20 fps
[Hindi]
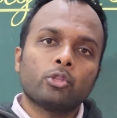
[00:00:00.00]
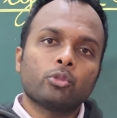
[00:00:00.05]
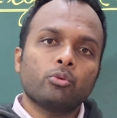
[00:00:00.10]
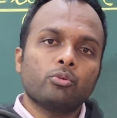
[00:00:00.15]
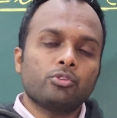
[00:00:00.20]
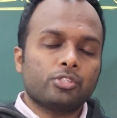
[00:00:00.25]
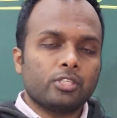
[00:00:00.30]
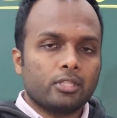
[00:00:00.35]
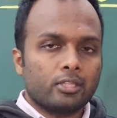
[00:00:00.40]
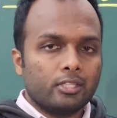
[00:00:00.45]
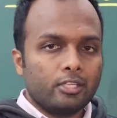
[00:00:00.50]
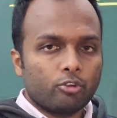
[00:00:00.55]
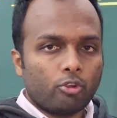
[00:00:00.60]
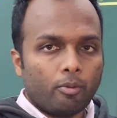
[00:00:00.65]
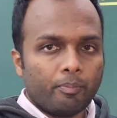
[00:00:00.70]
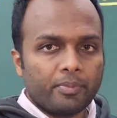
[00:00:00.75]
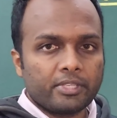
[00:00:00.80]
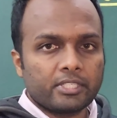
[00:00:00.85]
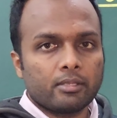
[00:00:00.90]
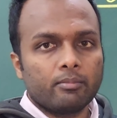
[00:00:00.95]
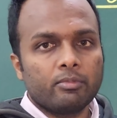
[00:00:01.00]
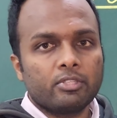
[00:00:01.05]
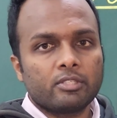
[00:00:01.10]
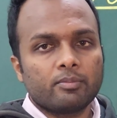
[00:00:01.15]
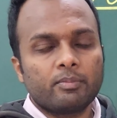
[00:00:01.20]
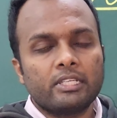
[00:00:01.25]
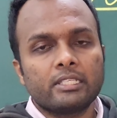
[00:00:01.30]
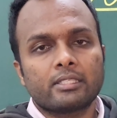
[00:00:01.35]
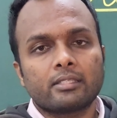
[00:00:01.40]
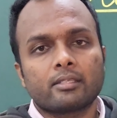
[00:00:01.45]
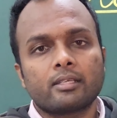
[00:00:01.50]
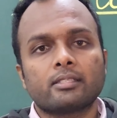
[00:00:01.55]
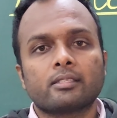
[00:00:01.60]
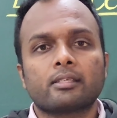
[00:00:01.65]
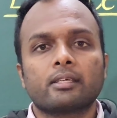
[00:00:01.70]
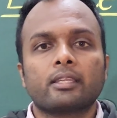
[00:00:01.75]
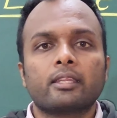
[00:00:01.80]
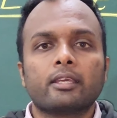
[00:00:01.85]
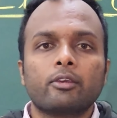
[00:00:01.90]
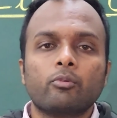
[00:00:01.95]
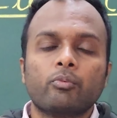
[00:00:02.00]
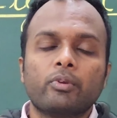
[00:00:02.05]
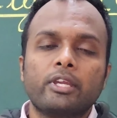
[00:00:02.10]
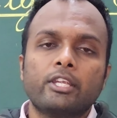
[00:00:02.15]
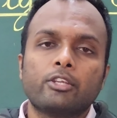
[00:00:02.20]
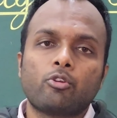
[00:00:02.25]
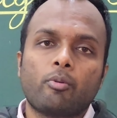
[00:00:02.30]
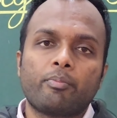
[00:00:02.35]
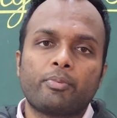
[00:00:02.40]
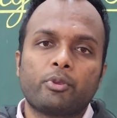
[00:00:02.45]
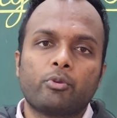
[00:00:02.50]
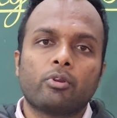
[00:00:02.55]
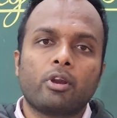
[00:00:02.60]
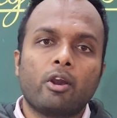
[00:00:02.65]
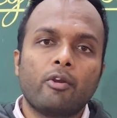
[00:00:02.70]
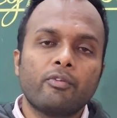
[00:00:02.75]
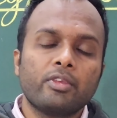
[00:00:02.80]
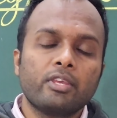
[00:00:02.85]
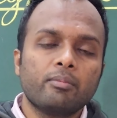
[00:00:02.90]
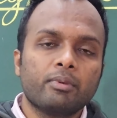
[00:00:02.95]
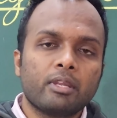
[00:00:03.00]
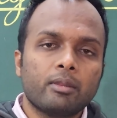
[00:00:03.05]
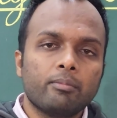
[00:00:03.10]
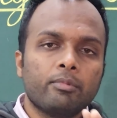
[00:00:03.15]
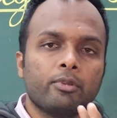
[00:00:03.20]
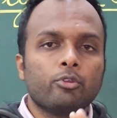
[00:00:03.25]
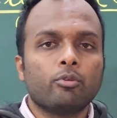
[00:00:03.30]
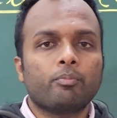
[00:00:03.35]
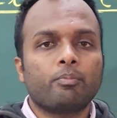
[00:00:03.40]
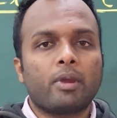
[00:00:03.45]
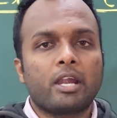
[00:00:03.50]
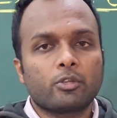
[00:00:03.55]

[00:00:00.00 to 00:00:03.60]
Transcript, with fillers: तो जितने टॉपिक्स हम इसमें डिस्कस करेंगे वही टॉपिक होगा और ये मेरा वीडियो